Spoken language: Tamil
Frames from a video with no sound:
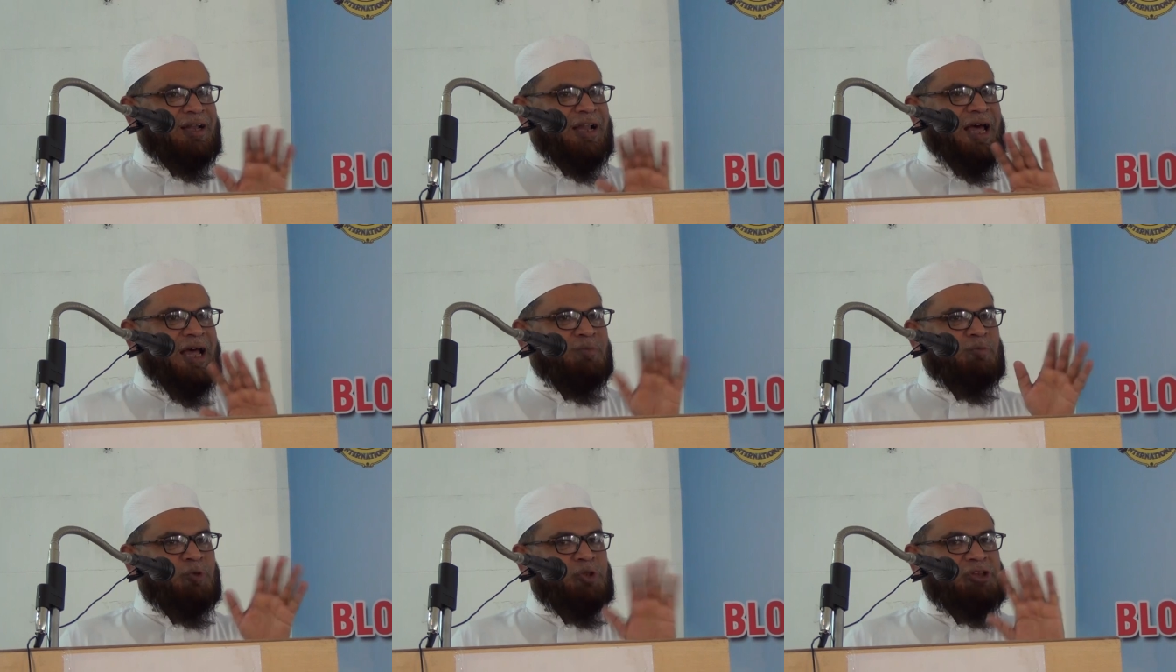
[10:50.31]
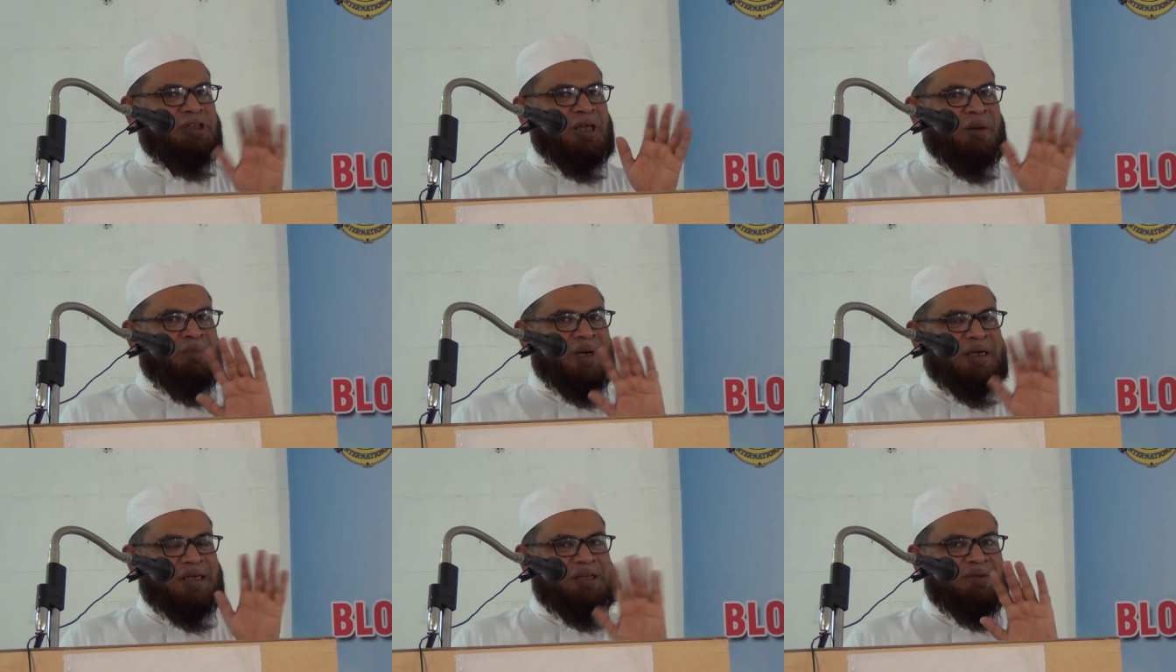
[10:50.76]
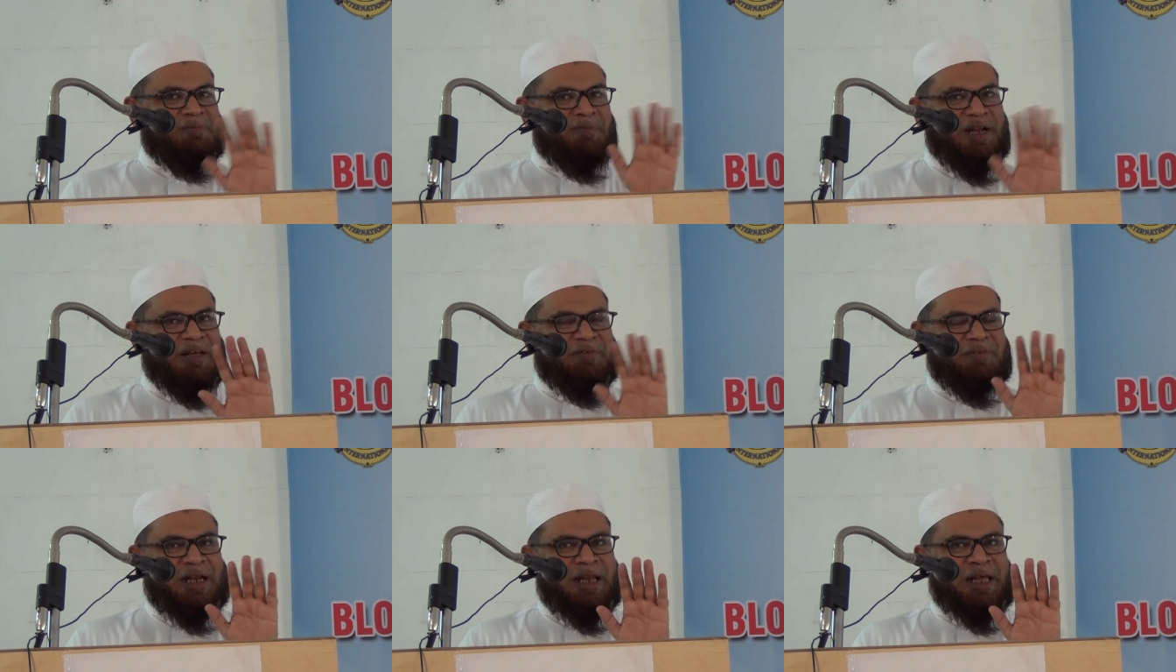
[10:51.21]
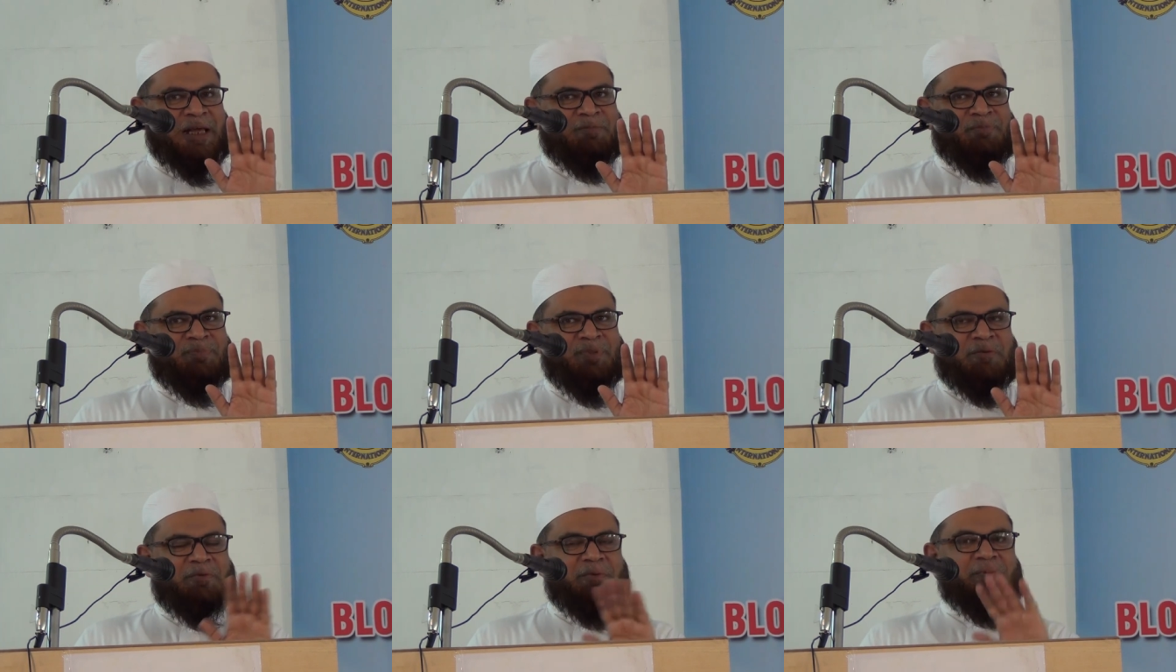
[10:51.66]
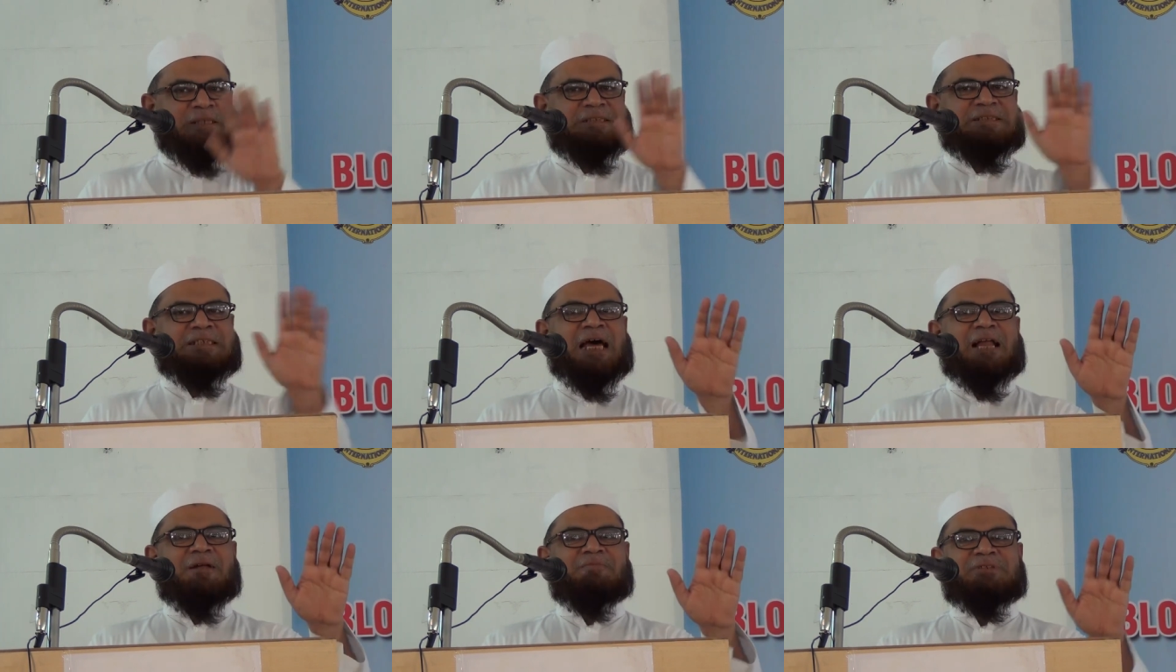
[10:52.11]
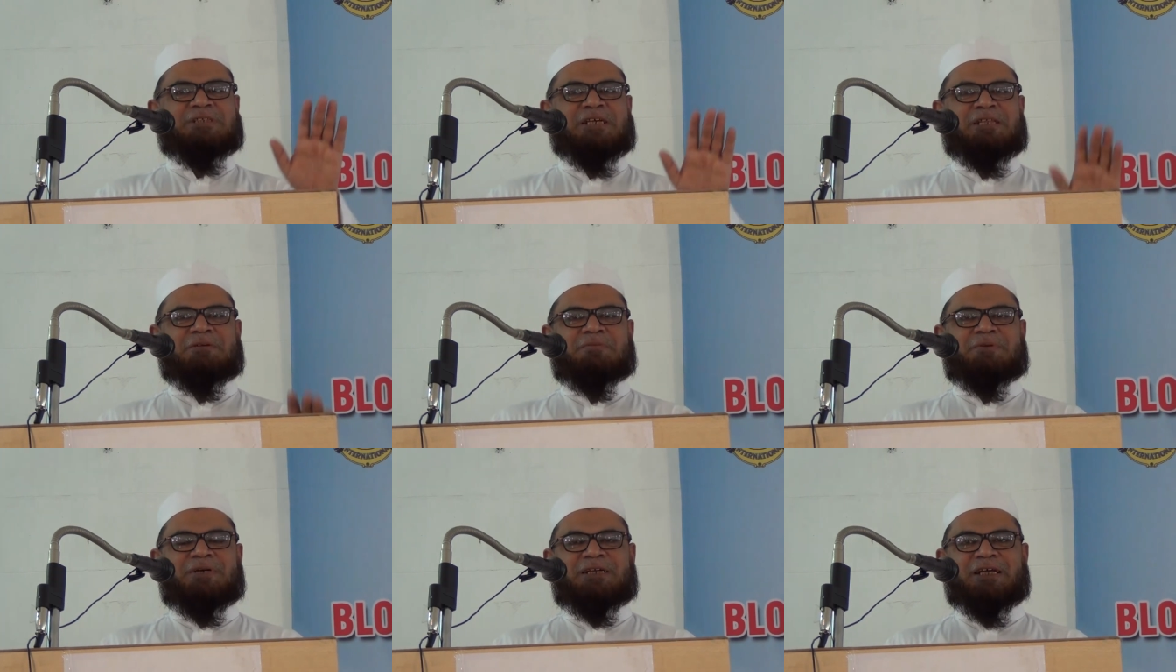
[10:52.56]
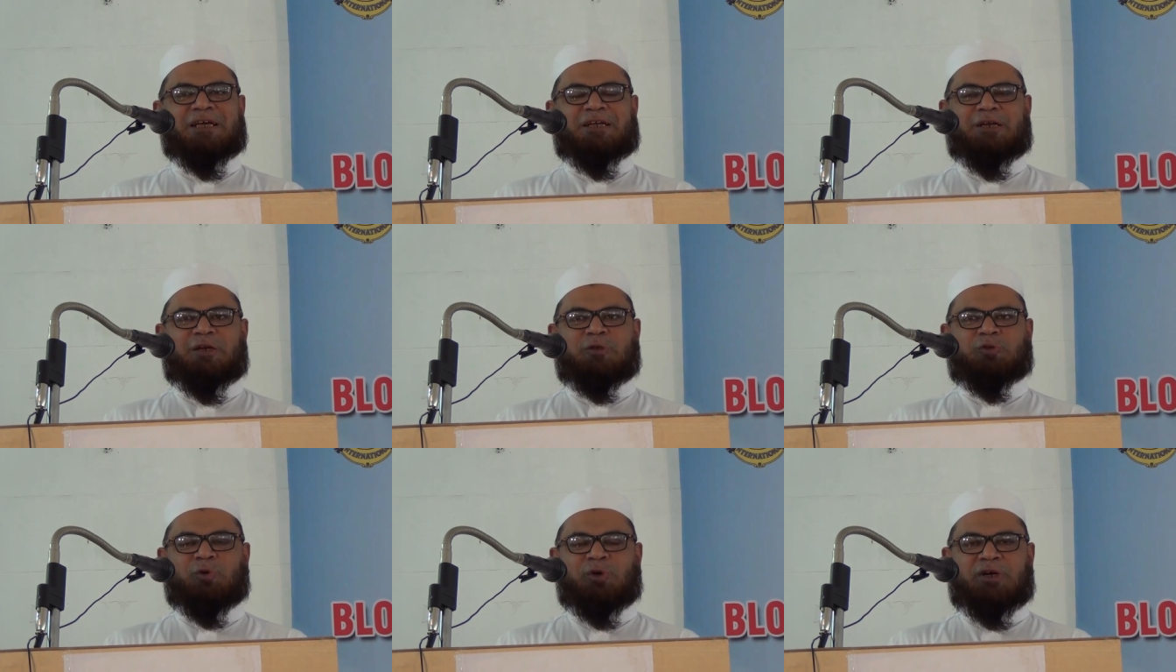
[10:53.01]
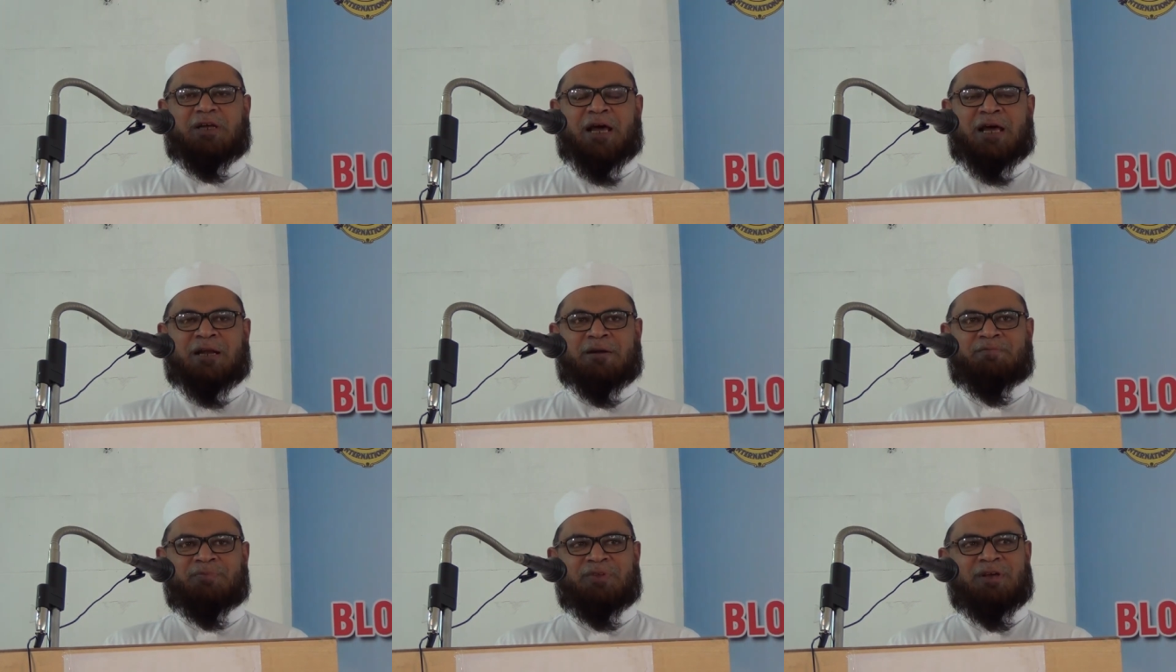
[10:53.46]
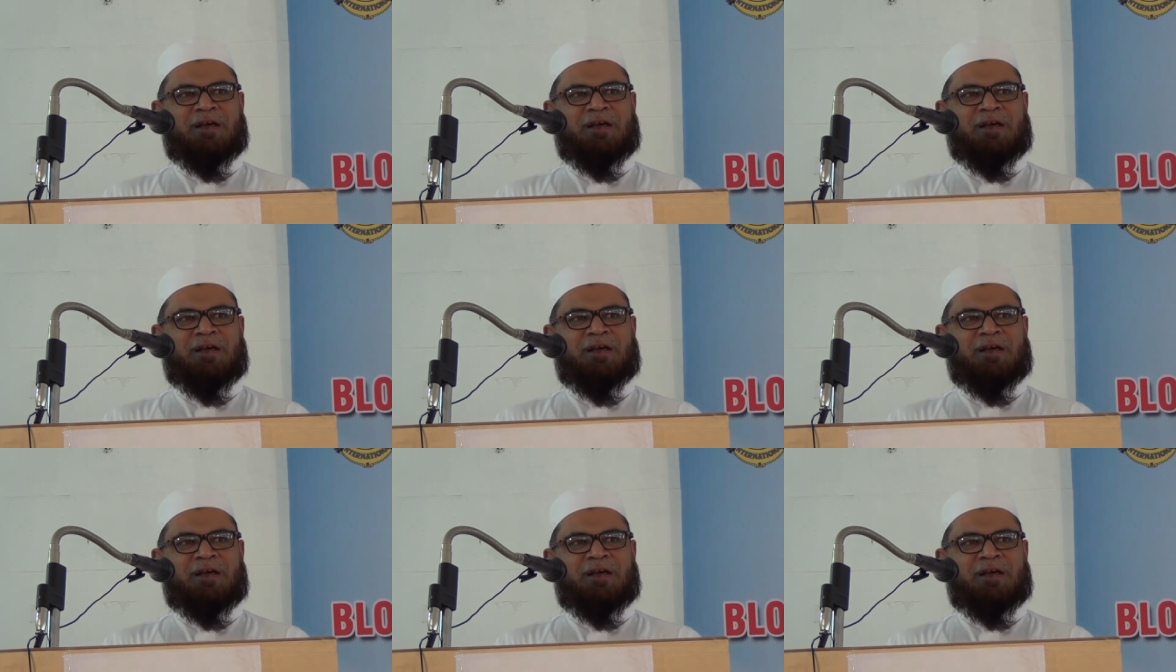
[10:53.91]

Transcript: நான் முத்தம் மட்டும் விடவில்லை விபச்சாரம் செய்து விட்டேன் என்று சொல்கிறார்